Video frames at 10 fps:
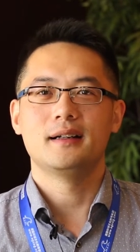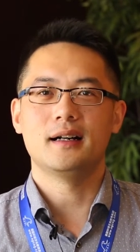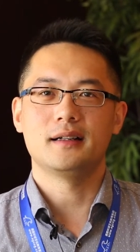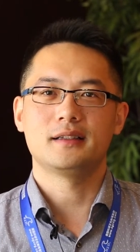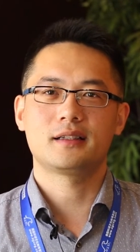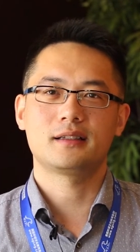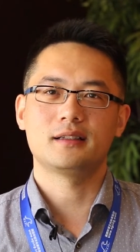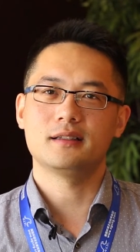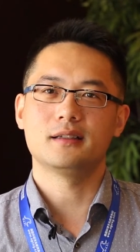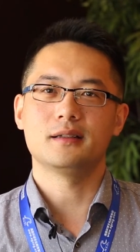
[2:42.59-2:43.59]
呃
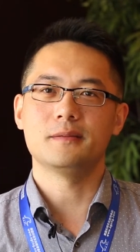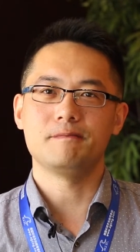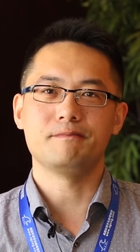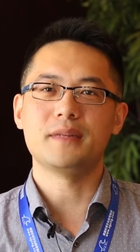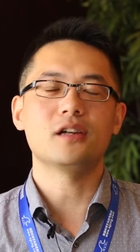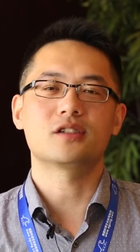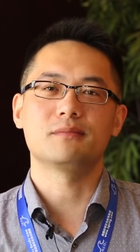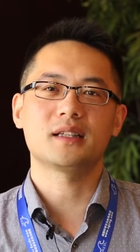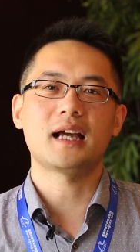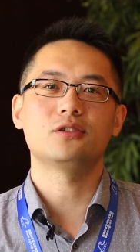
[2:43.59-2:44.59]
是没有
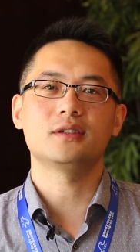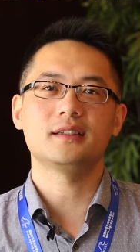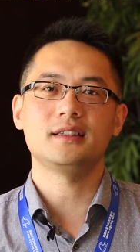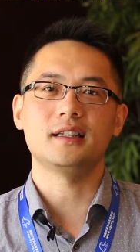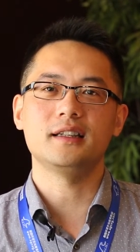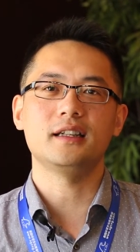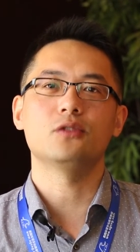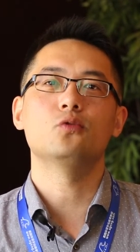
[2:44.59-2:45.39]
什么太多的吸引力。